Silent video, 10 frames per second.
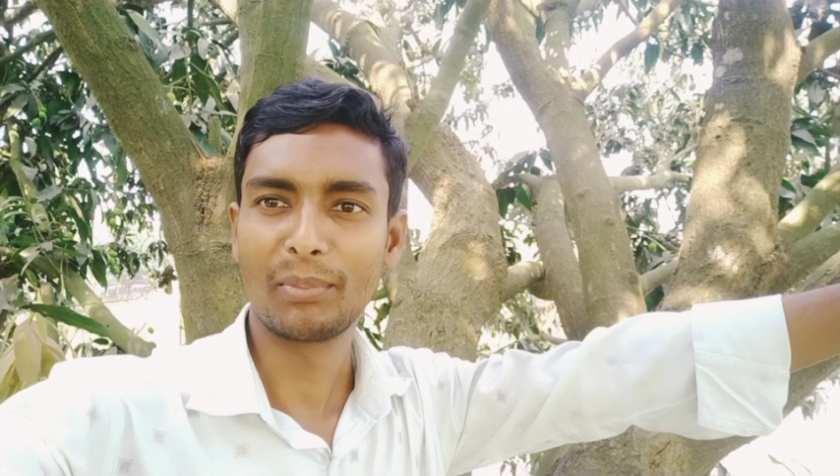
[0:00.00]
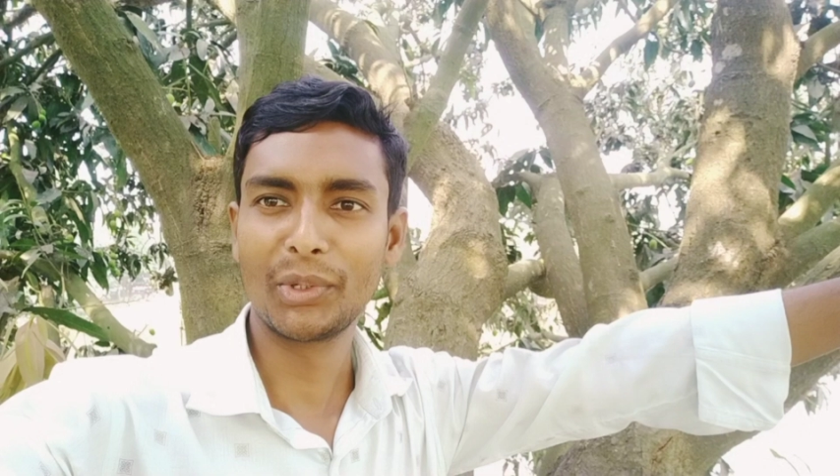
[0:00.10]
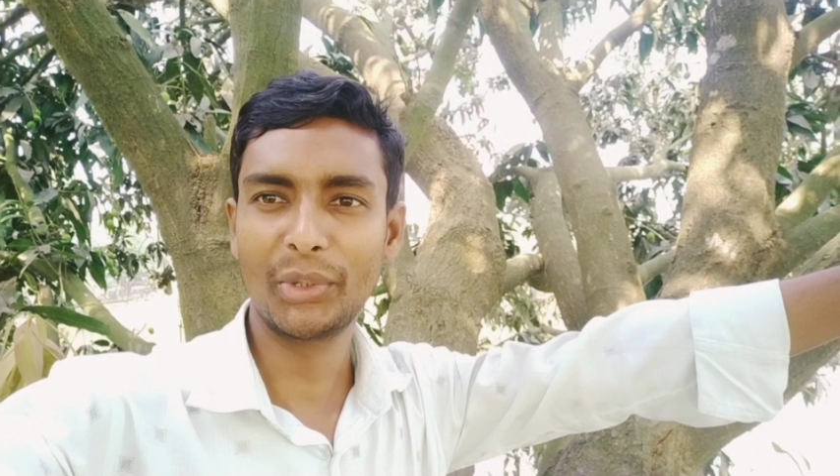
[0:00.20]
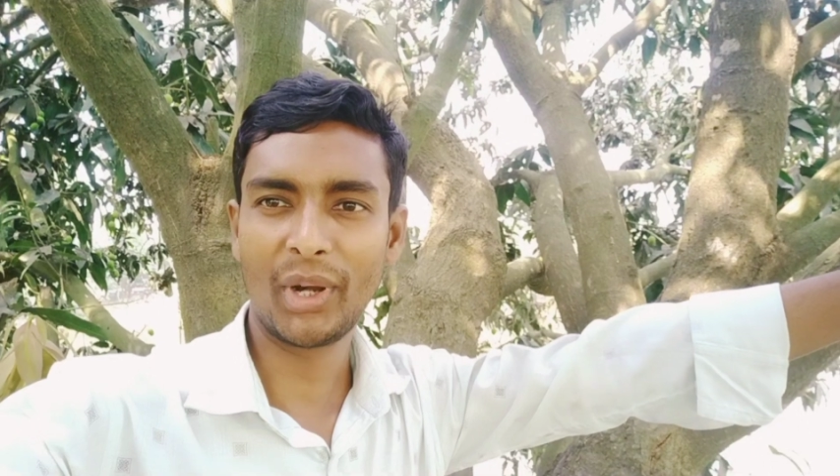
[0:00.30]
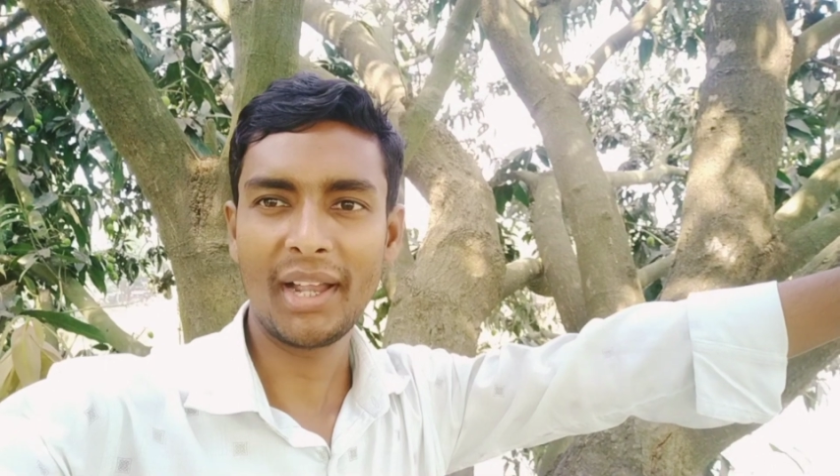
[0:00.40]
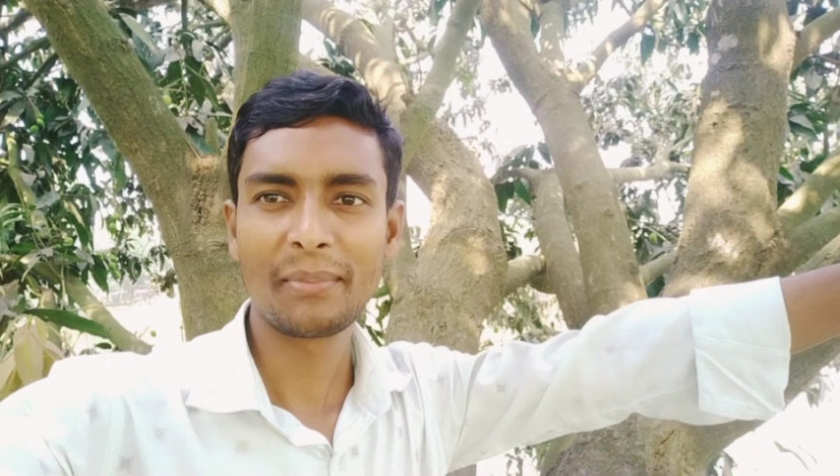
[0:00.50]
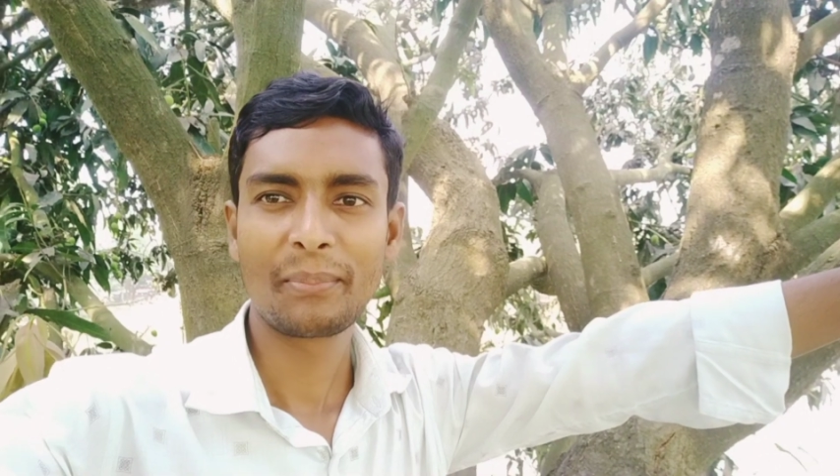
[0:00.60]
বন্ধুরা